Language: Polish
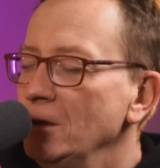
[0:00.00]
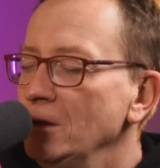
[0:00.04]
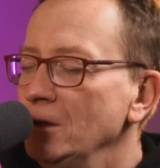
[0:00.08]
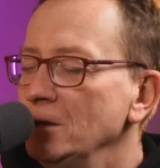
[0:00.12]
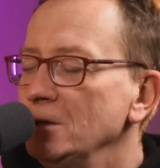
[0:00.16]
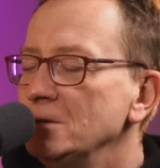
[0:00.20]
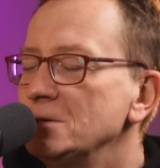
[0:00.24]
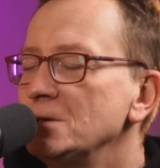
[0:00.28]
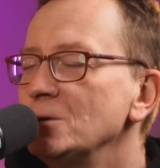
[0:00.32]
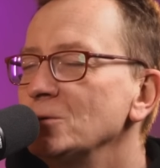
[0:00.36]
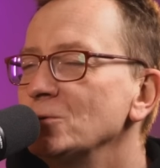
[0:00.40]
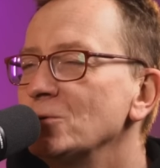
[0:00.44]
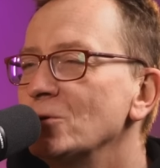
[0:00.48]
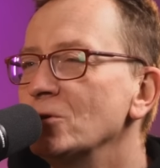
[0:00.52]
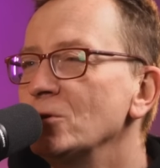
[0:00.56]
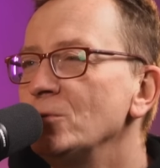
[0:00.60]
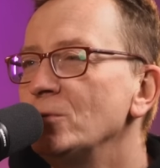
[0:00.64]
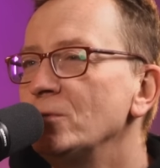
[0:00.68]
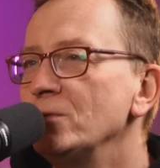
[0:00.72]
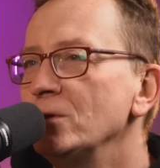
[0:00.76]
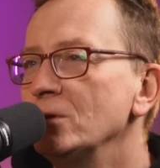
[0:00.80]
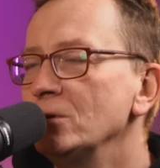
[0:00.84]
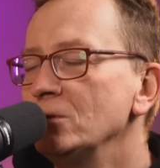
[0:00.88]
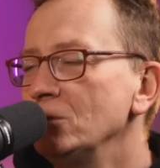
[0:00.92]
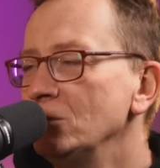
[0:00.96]
I całą drogę
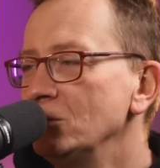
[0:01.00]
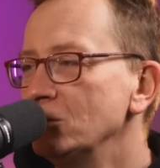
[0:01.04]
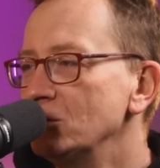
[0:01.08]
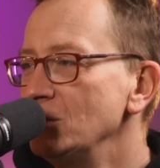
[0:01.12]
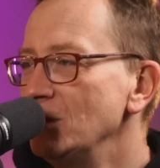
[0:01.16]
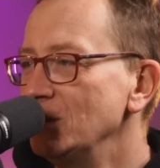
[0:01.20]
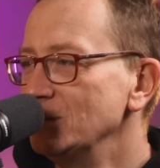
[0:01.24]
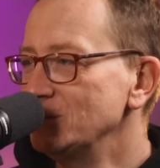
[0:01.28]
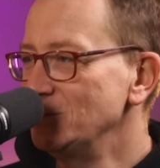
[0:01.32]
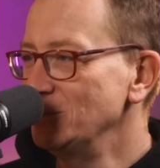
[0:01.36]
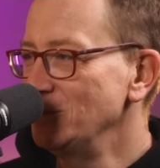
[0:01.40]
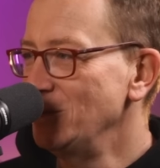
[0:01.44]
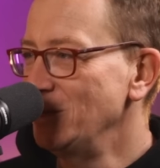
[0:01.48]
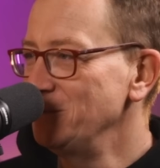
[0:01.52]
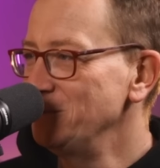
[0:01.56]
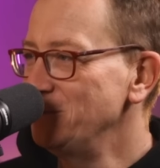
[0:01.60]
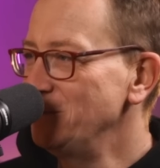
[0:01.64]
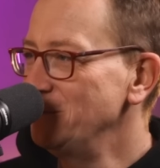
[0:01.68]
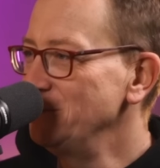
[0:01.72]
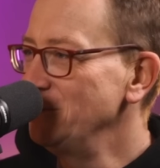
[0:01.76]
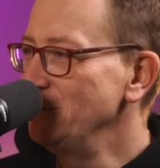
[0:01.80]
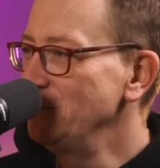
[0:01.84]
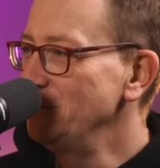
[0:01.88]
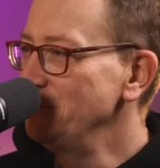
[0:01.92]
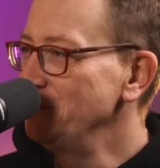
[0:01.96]
mówiłem, kurna, co ja im
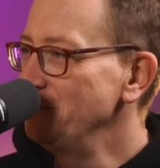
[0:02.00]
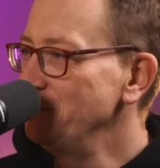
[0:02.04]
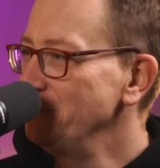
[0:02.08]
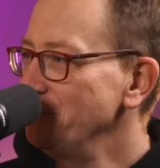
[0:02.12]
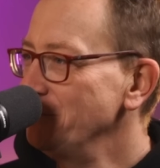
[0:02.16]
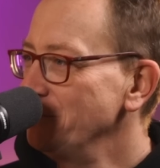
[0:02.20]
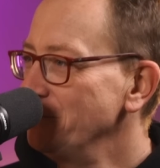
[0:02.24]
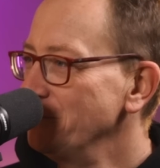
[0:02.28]
powiem?